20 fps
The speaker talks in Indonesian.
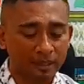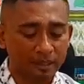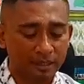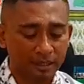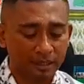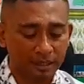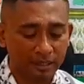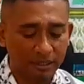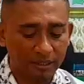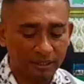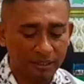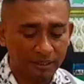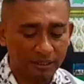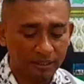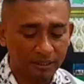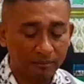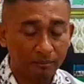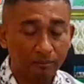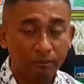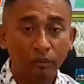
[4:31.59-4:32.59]
jadi
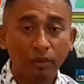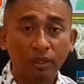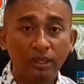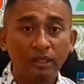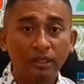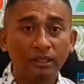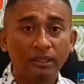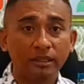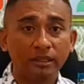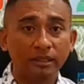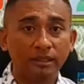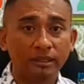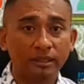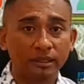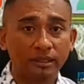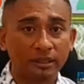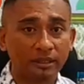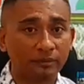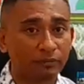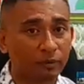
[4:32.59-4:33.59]
mungkin
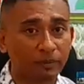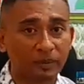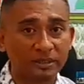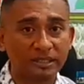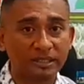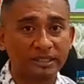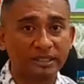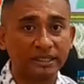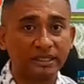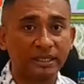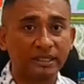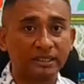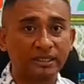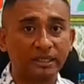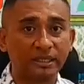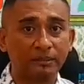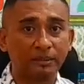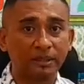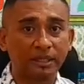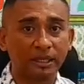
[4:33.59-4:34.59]
informasi singkatnya
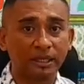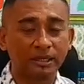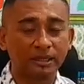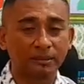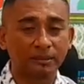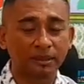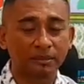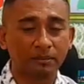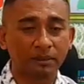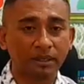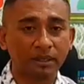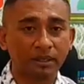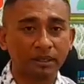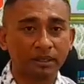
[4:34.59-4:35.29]
demikian teman-teman